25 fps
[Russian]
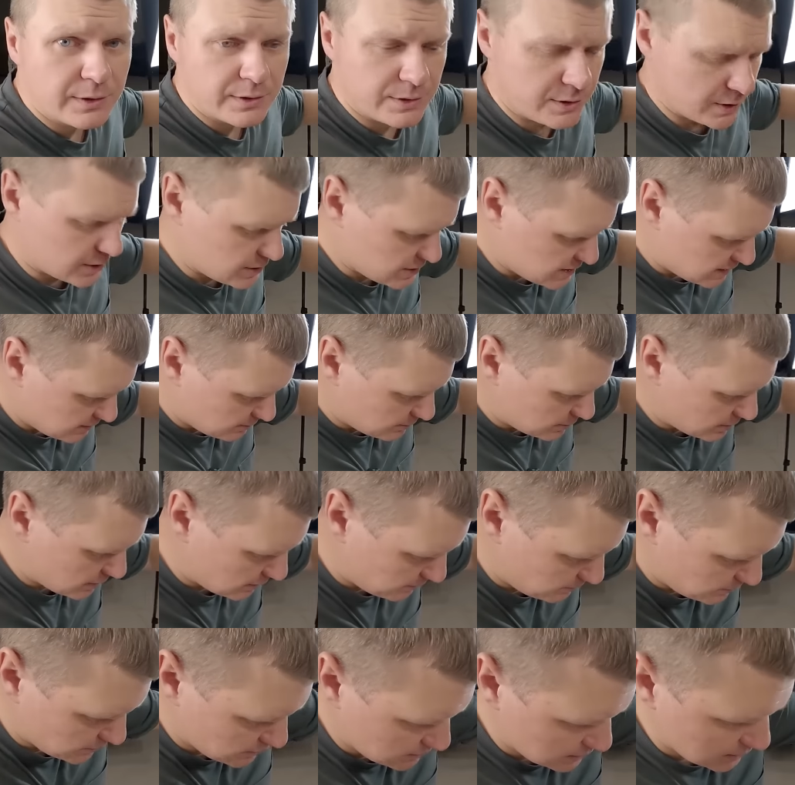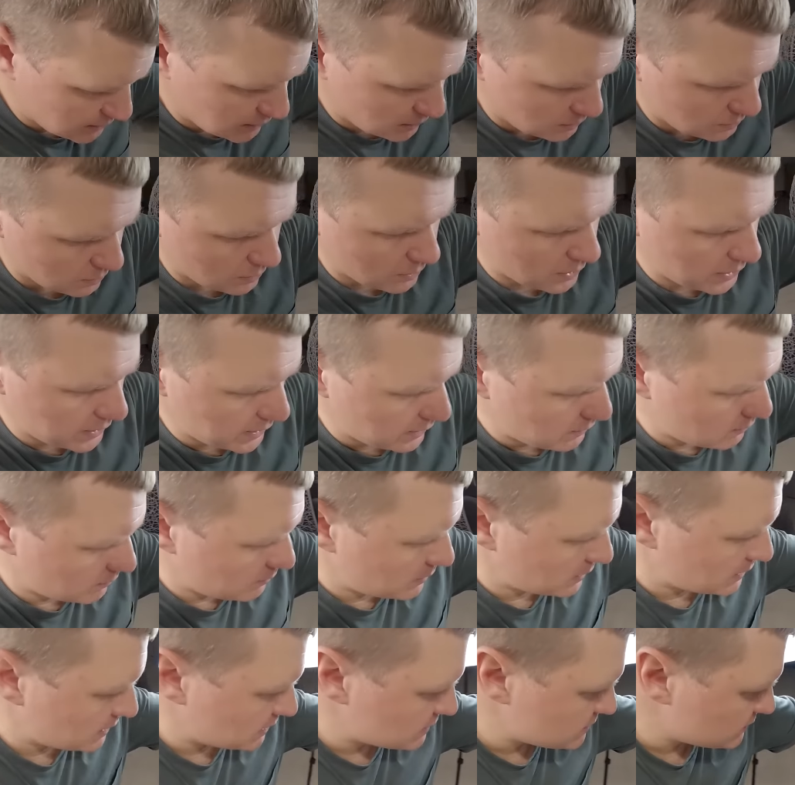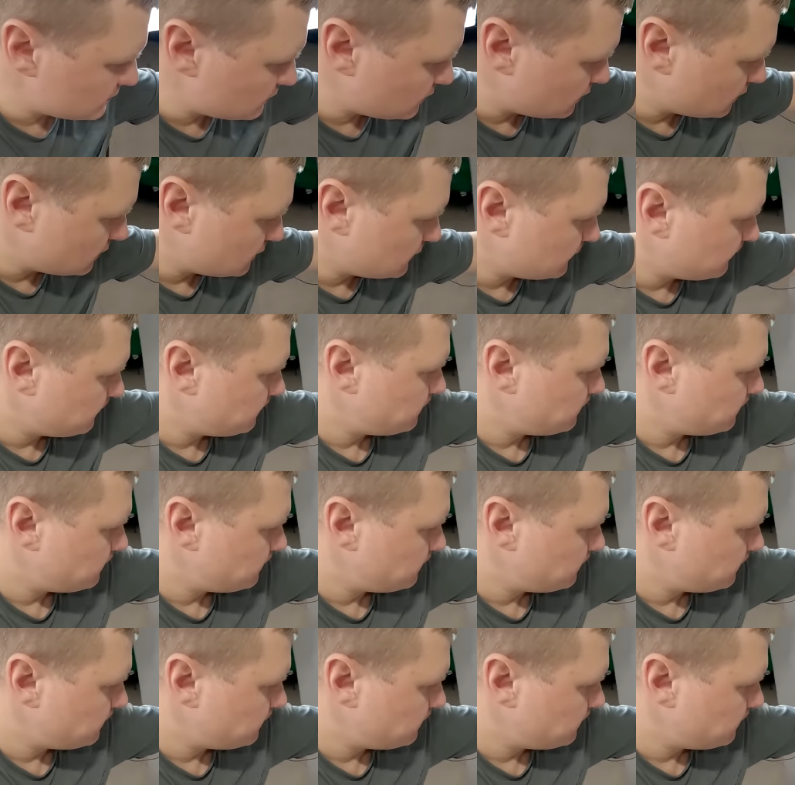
те же самые напитки, которые я вам показывал